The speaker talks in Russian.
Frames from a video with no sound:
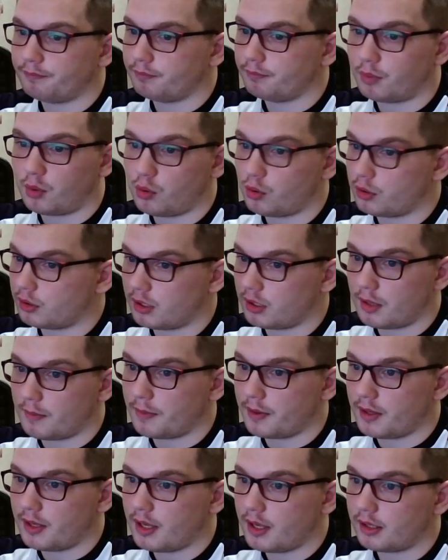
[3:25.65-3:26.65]
Просто
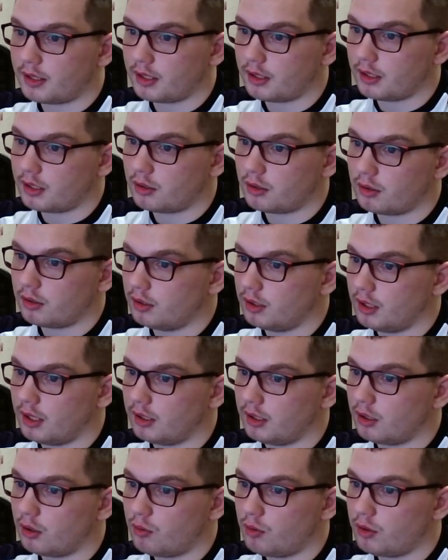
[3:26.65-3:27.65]
непонятно. Это
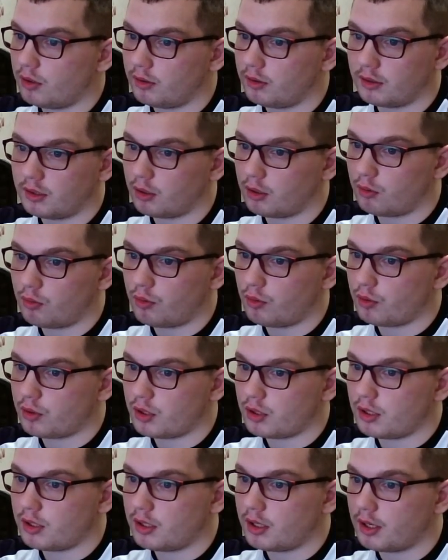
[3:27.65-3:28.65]
данный руль такой
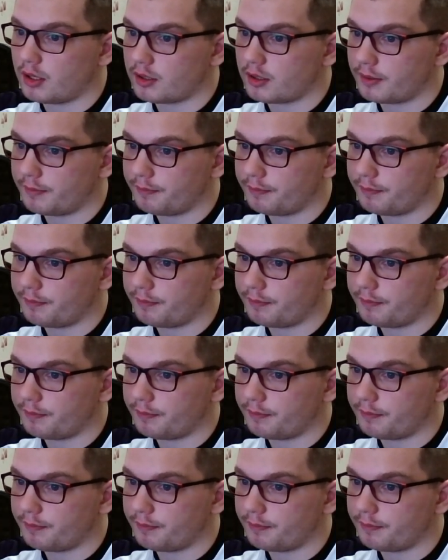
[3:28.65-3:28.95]
очень интересный.